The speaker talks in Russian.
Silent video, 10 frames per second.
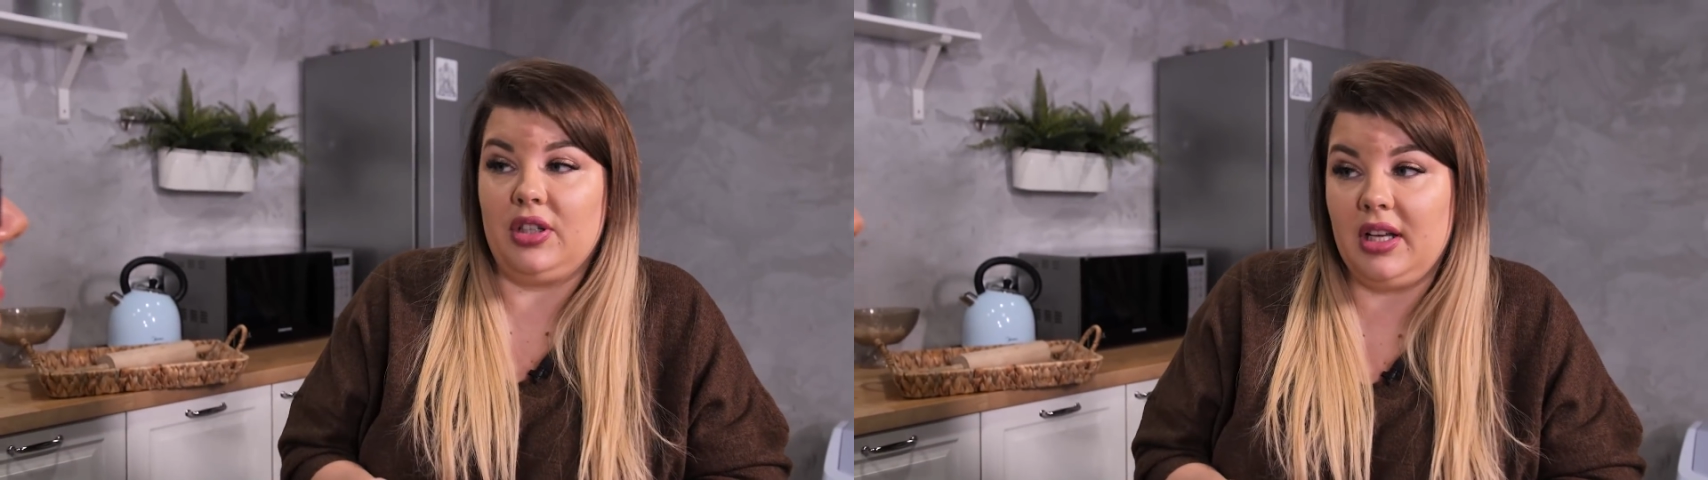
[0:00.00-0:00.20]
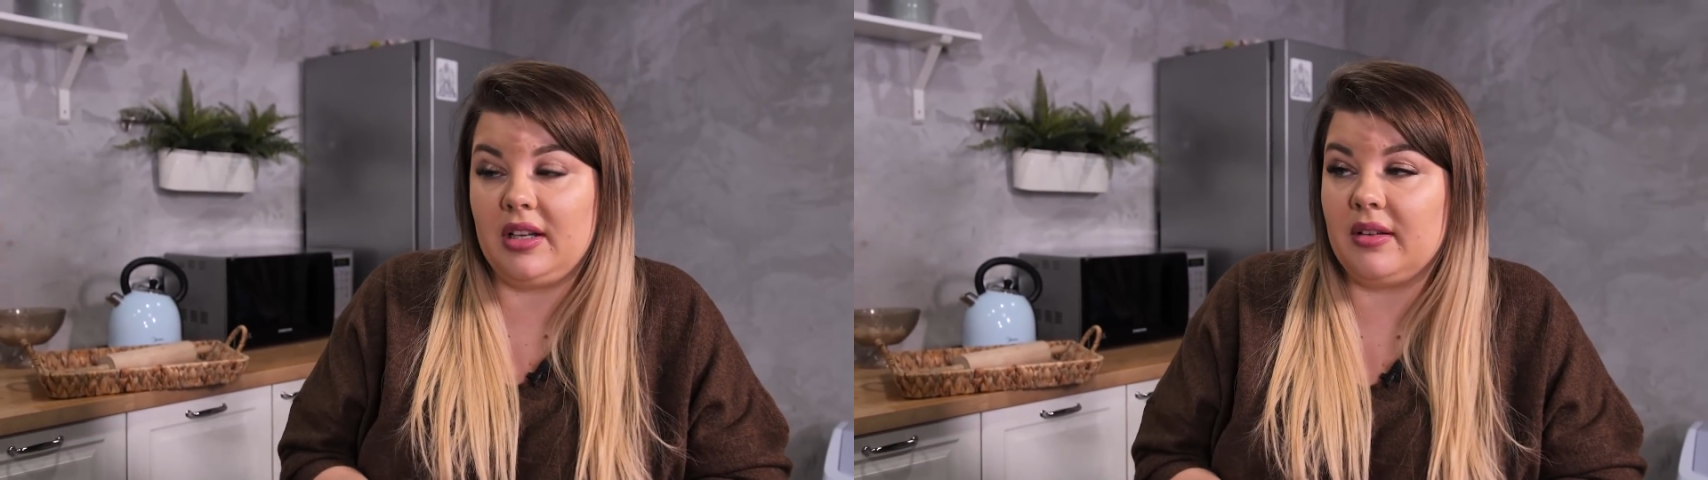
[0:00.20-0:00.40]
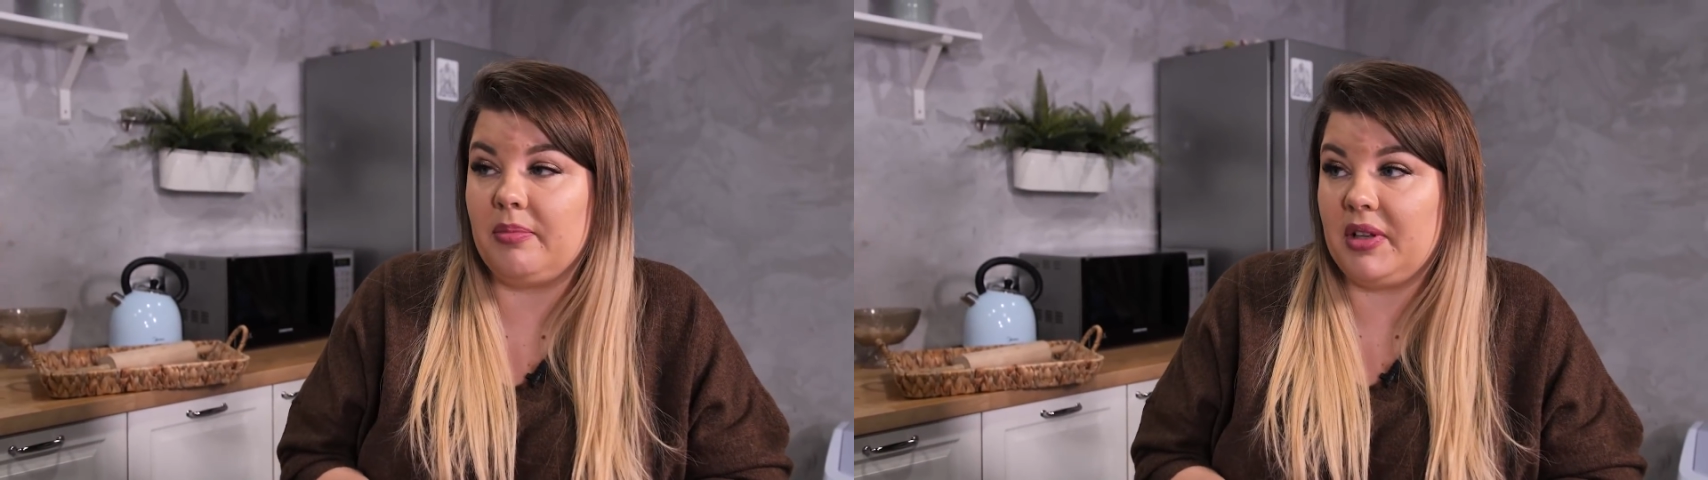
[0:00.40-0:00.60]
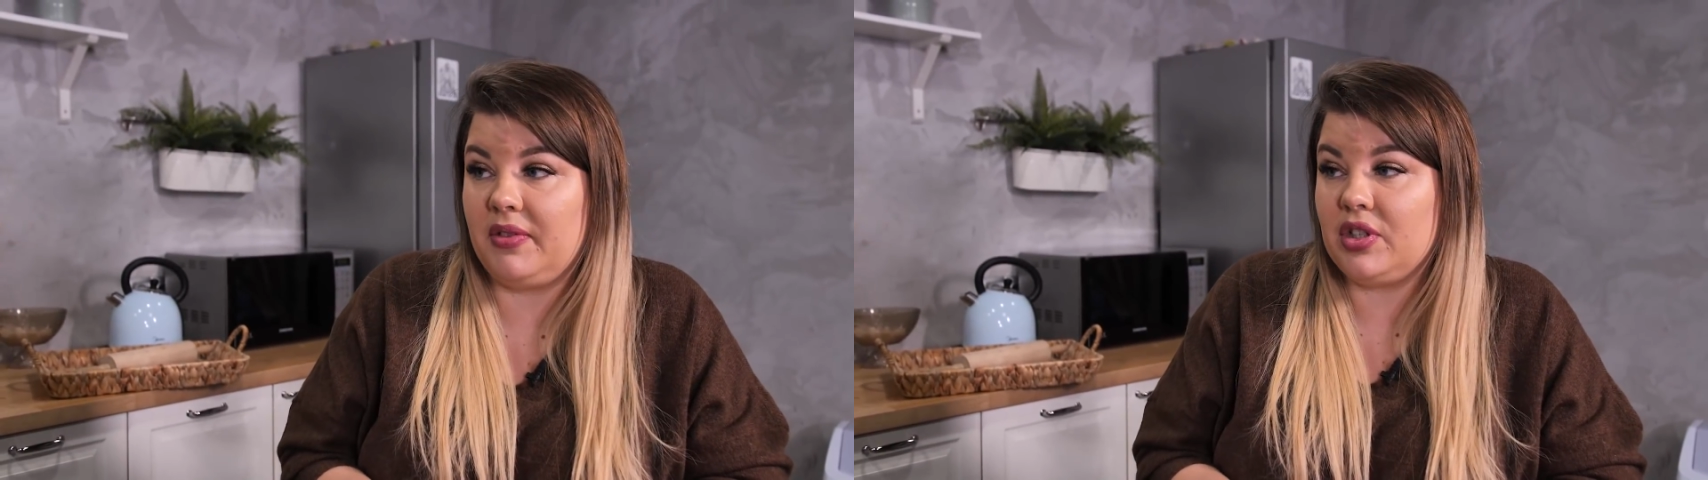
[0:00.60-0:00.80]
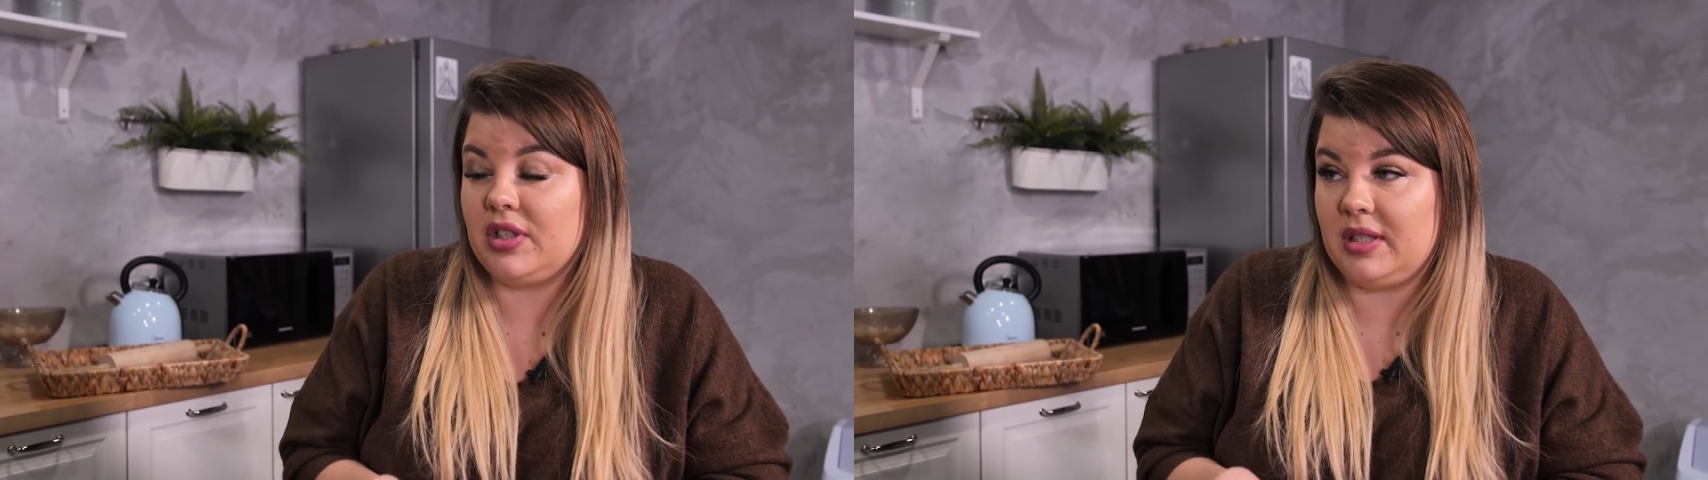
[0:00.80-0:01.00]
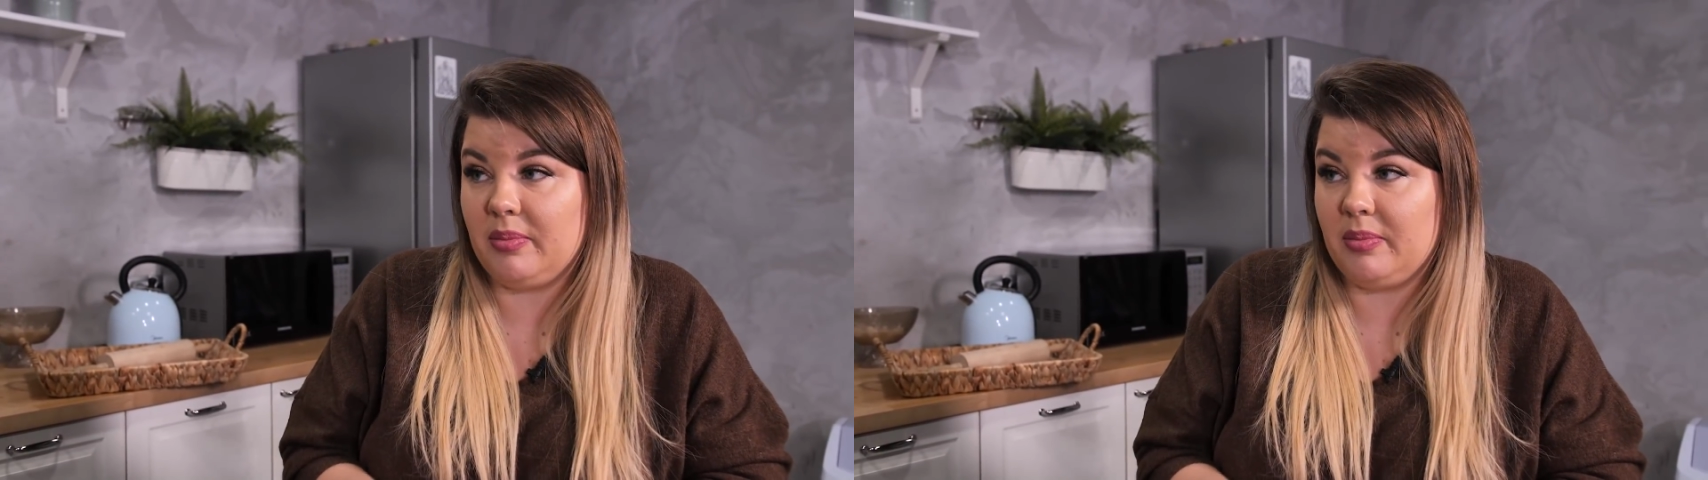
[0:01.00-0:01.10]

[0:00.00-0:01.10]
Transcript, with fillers: человек, подверженный